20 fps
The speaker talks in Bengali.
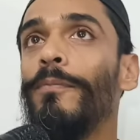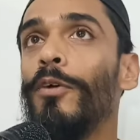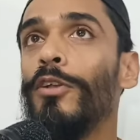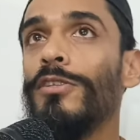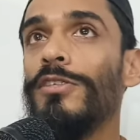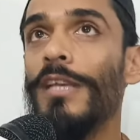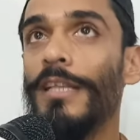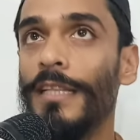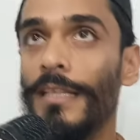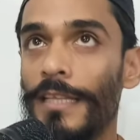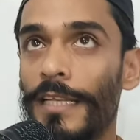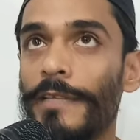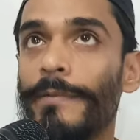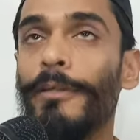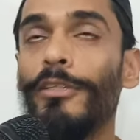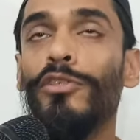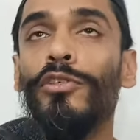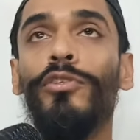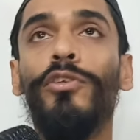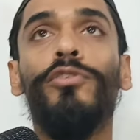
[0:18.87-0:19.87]
পঞ্চায়েতে
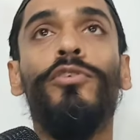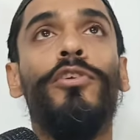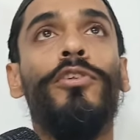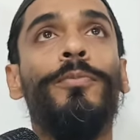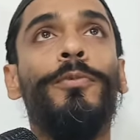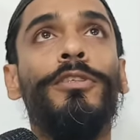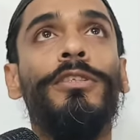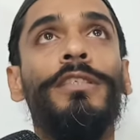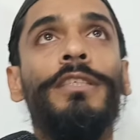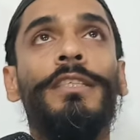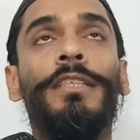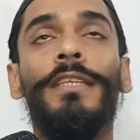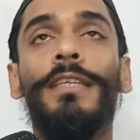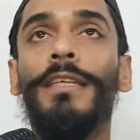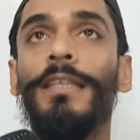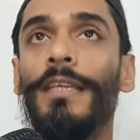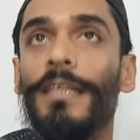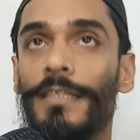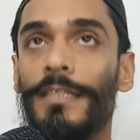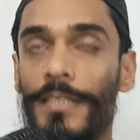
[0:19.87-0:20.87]
নির্বাচিত জনপ্রতিনিধি
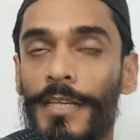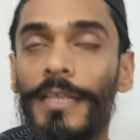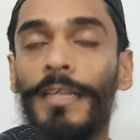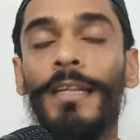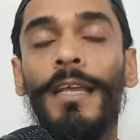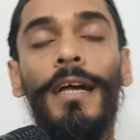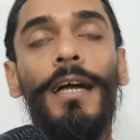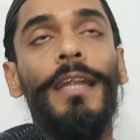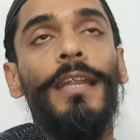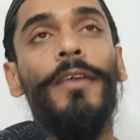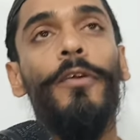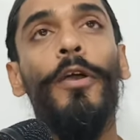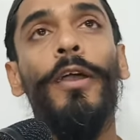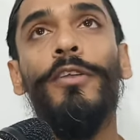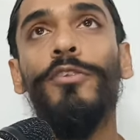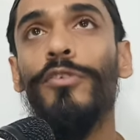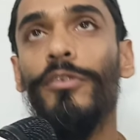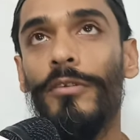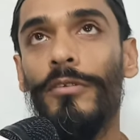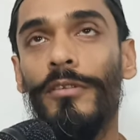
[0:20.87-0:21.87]
গিয়েছেন আর
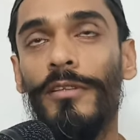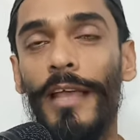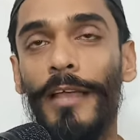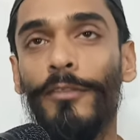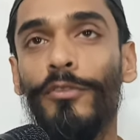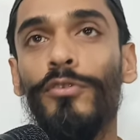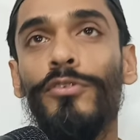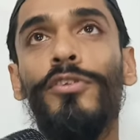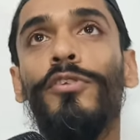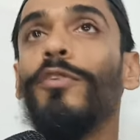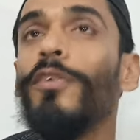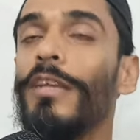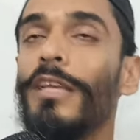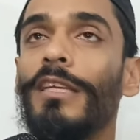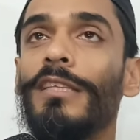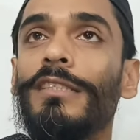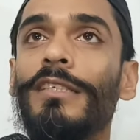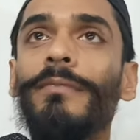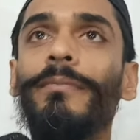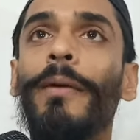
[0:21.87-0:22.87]
কয়েকজন দায়িত্বশীলও
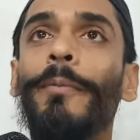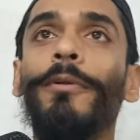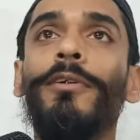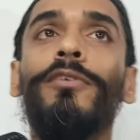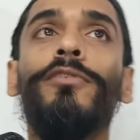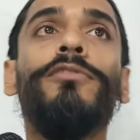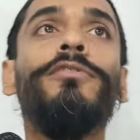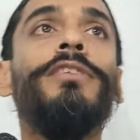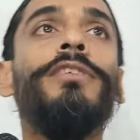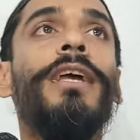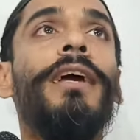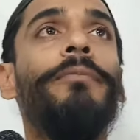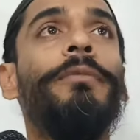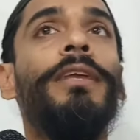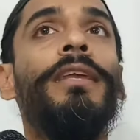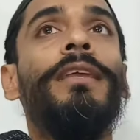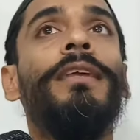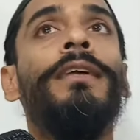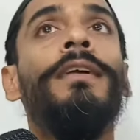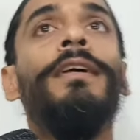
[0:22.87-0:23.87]
গিয়েছেন ব্যাপারটা হচ্ছে আমি
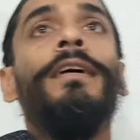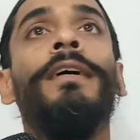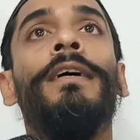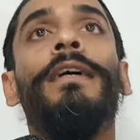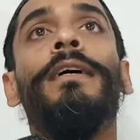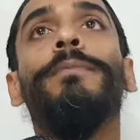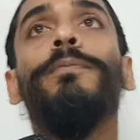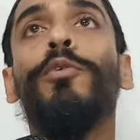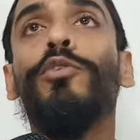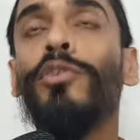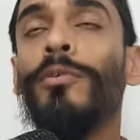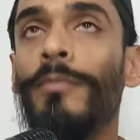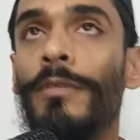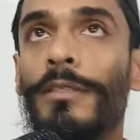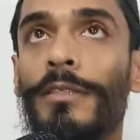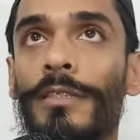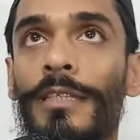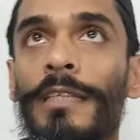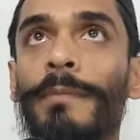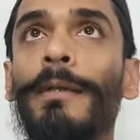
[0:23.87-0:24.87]
প্রথম
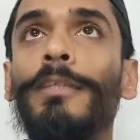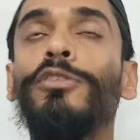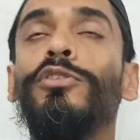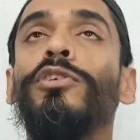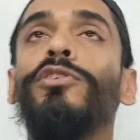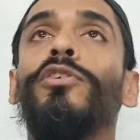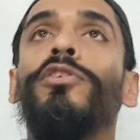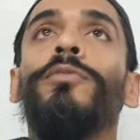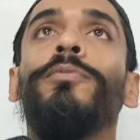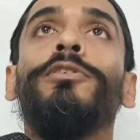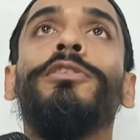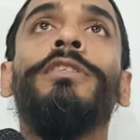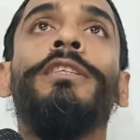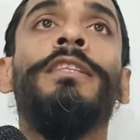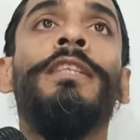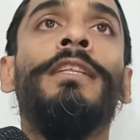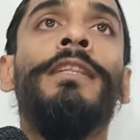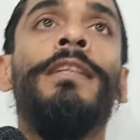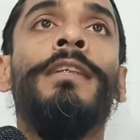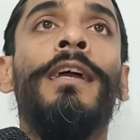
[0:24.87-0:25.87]
নির্বাচিত
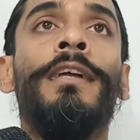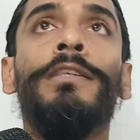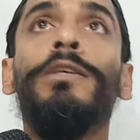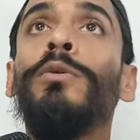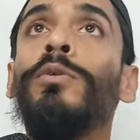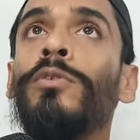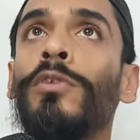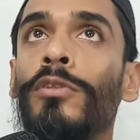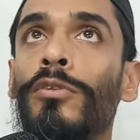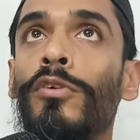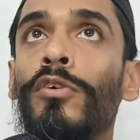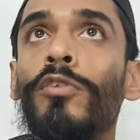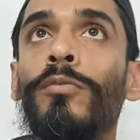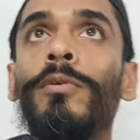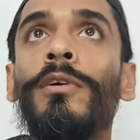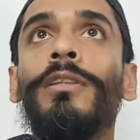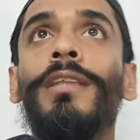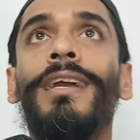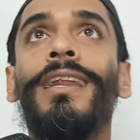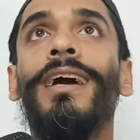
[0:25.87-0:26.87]
জনপ্রতিনিধিদের কাছে অনুরোধ করব
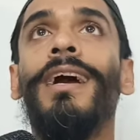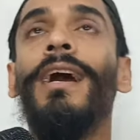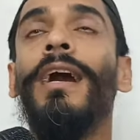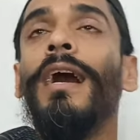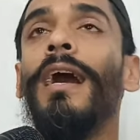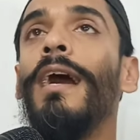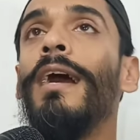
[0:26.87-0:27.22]
তারা